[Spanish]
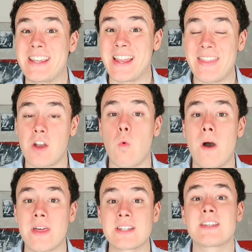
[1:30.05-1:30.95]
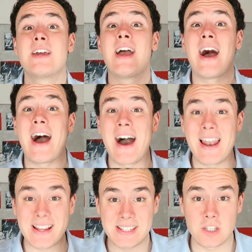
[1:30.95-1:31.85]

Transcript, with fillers: inadecuadas a la